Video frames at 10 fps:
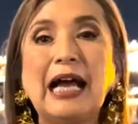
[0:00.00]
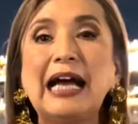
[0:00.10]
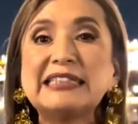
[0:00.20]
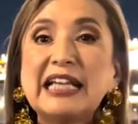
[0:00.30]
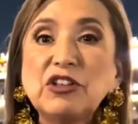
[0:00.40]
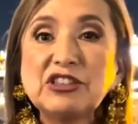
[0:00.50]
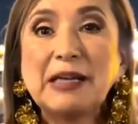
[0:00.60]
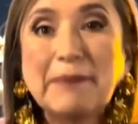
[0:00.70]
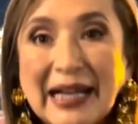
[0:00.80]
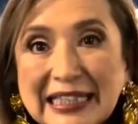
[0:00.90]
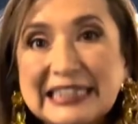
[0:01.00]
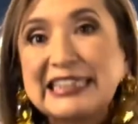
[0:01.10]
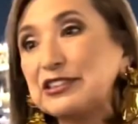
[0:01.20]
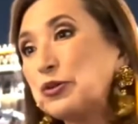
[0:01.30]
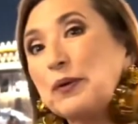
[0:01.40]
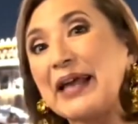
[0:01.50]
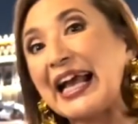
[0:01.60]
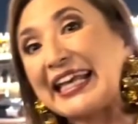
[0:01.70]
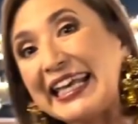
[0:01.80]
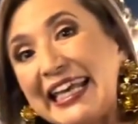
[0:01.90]
Hace dos semanas estuve
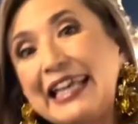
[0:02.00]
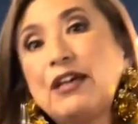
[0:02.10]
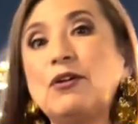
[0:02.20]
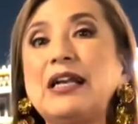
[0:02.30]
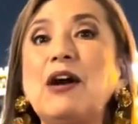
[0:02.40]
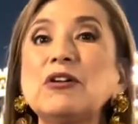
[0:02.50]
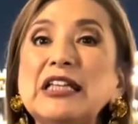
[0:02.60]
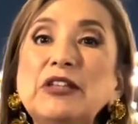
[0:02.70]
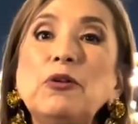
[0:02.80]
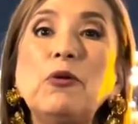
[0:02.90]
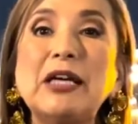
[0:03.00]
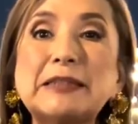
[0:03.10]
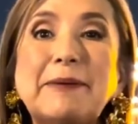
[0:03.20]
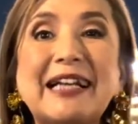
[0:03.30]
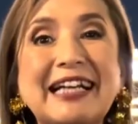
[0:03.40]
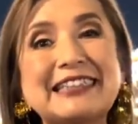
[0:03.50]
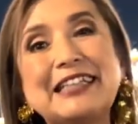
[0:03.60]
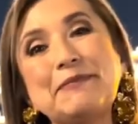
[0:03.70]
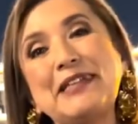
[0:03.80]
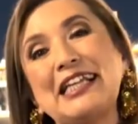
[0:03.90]
aquí con la orden de un juez para
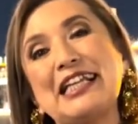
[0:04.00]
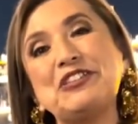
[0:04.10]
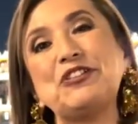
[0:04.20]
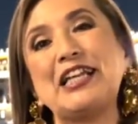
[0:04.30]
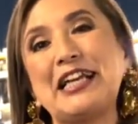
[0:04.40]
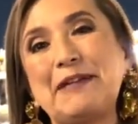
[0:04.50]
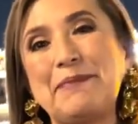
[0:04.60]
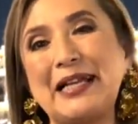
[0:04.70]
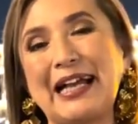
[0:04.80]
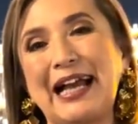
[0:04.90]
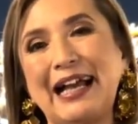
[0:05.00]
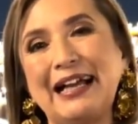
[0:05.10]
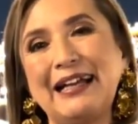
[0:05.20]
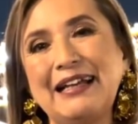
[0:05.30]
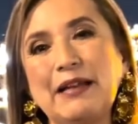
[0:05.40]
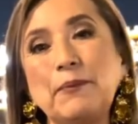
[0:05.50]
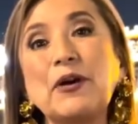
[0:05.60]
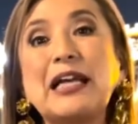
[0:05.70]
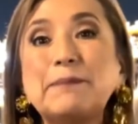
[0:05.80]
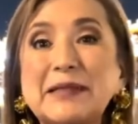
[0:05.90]
ejercer mi derecho de réplica,
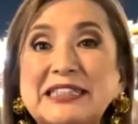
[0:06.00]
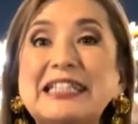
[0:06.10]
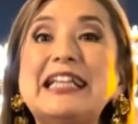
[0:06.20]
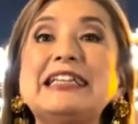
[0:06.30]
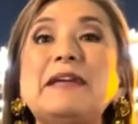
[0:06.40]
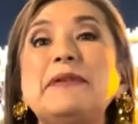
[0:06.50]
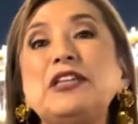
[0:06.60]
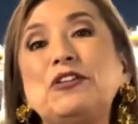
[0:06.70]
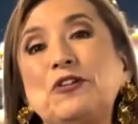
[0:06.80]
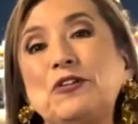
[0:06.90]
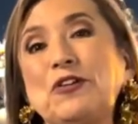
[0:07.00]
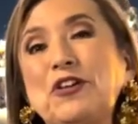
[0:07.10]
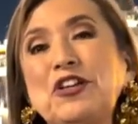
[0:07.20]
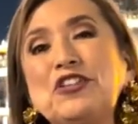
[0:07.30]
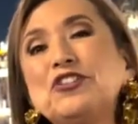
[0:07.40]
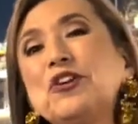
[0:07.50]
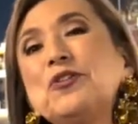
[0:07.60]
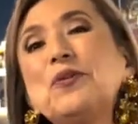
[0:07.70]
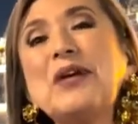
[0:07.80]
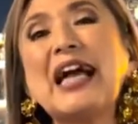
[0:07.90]
porque el presidente mintió. Yo
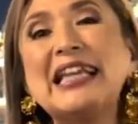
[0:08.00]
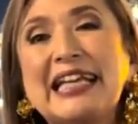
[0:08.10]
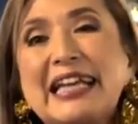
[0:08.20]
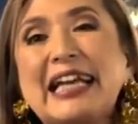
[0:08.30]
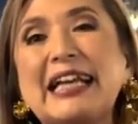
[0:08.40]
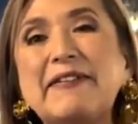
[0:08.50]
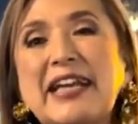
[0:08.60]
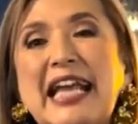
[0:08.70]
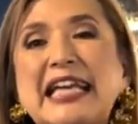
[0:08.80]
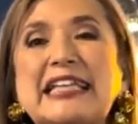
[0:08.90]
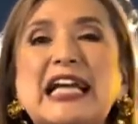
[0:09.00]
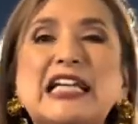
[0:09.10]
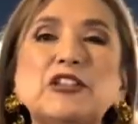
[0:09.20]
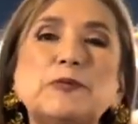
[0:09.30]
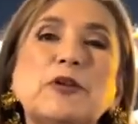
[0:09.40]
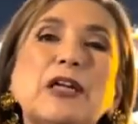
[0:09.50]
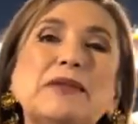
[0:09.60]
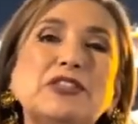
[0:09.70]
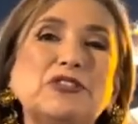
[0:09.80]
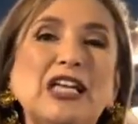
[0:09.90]
nunca dije que había que quitarle los
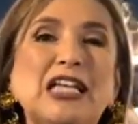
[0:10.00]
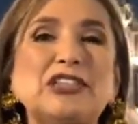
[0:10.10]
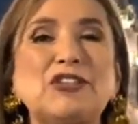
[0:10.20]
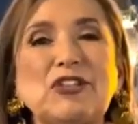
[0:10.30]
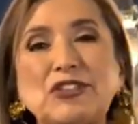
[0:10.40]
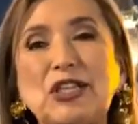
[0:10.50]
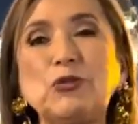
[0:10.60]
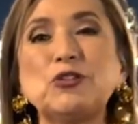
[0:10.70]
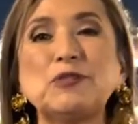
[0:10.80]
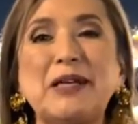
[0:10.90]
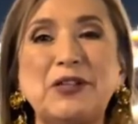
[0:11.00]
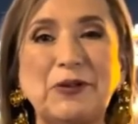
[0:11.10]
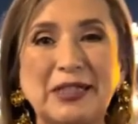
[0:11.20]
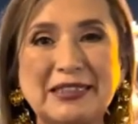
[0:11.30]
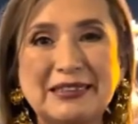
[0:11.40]
programas sociales a los adultos mayores.